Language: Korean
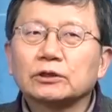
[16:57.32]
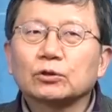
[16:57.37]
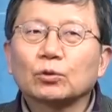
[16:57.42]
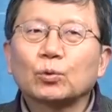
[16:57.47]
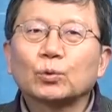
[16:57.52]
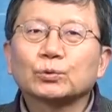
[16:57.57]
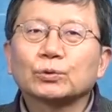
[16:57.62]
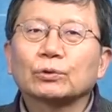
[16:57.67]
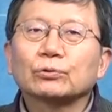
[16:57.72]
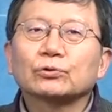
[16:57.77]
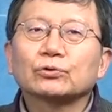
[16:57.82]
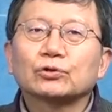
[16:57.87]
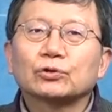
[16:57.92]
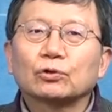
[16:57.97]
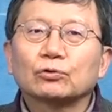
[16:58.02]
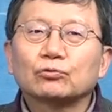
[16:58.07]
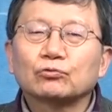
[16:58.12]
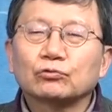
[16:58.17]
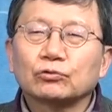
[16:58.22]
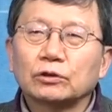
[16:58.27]
이제 고성능
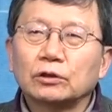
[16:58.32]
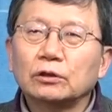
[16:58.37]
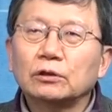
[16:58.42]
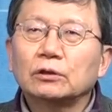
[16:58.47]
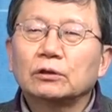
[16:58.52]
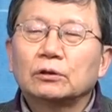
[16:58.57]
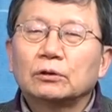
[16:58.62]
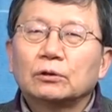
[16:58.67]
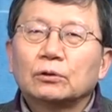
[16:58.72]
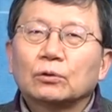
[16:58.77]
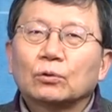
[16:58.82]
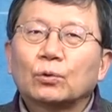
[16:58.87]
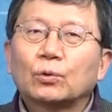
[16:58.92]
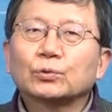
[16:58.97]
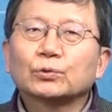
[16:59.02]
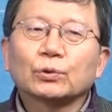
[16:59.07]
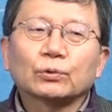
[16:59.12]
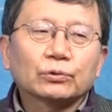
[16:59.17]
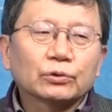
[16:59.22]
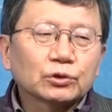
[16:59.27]
전투기,
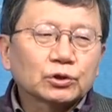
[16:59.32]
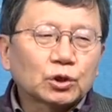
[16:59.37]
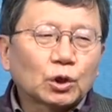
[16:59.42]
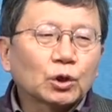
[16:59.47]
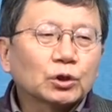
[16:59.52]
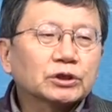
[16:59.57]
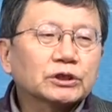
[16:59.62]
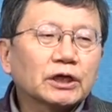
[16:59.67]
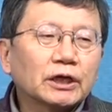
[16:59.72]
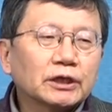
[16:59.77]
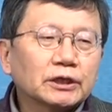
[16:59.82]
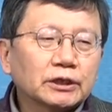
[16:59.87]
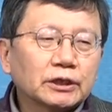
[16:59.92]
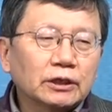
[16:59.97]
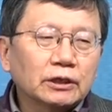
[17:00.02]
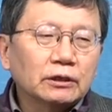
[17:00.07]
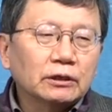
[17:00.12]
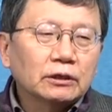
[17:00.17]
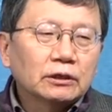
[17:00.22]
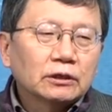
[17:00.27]
고성능
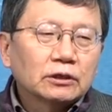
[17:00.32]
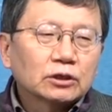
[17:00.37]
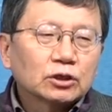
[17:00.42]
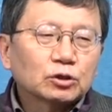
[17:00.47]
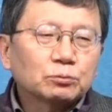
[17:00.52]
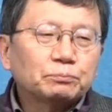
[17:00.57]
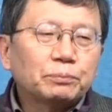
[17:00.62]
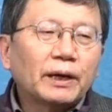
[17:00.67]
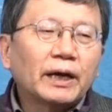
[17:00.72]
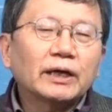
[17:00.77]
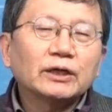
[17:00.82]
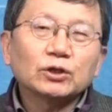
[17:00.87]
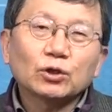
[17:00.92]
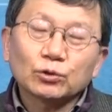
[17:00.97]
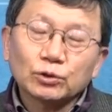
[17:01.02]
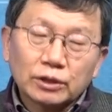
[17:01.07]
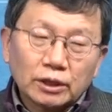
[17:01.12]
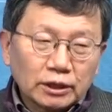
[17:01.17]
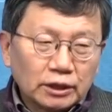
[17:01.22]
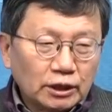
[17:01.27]
정찰기, 스파이
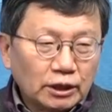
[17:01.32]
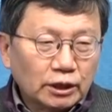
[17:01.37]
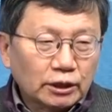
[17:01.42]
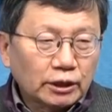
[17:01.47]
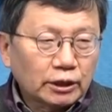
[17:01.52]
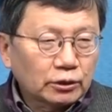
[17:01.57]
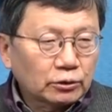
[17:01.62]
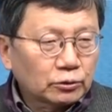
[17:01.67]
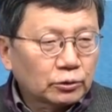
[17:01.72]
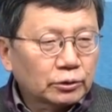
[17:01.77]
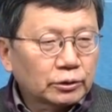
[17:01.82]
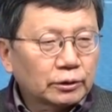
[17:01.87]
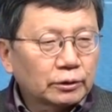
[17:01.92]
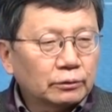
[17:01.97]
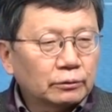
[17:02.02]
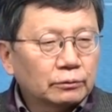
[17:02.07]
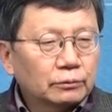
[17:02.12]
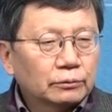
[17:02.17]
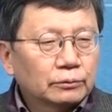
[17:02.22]
정찰기가 되는 거예요.